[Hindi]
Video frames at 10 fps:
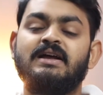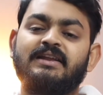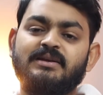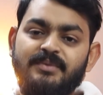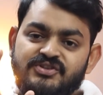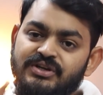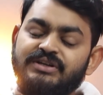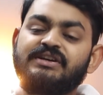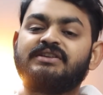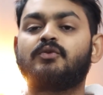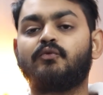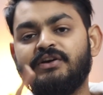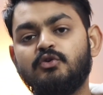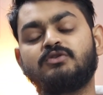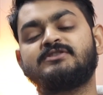लेकिन मेजोरिटी के अंदर
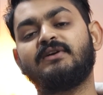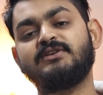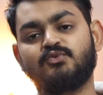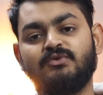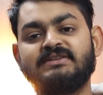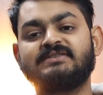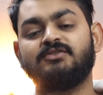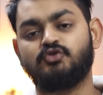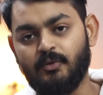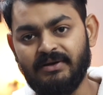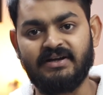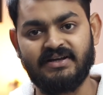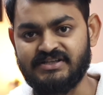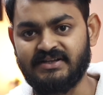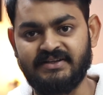वही कोर्सेज वाले स्टूडेंट स्टूडेंट्स जॉब लेकर
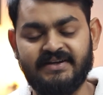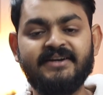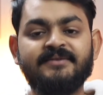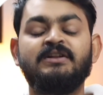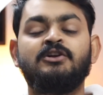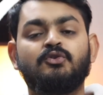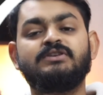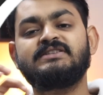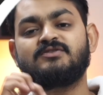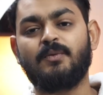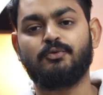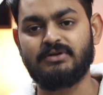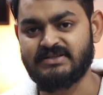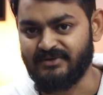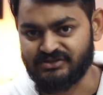के जाते हैं राइट तो इस चीज़ को आपको
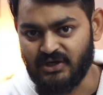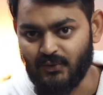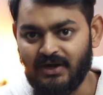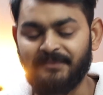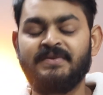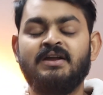थोड़ा समझना होगा